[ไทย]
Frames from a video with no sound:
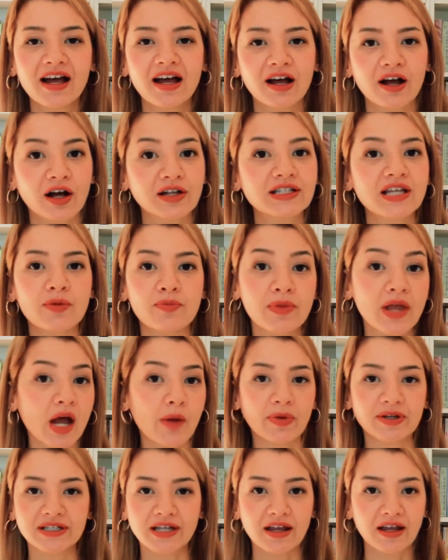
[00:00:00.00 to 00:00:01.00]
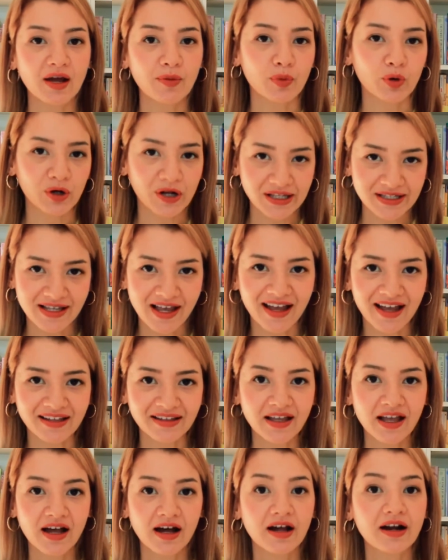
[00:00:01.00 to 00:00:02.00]
ก็จะไม่เอาไปใช้กับผู้โดยสาร
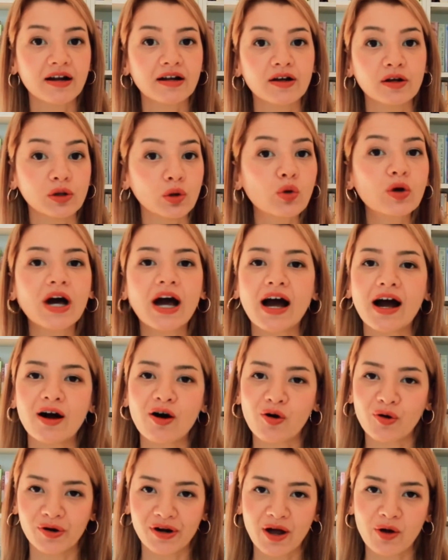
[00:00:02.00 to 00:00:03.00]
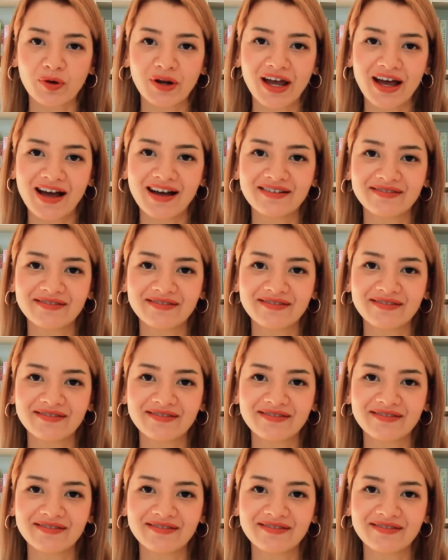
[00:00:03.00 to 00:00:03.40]
หรือลูกค้าของเรานะคะ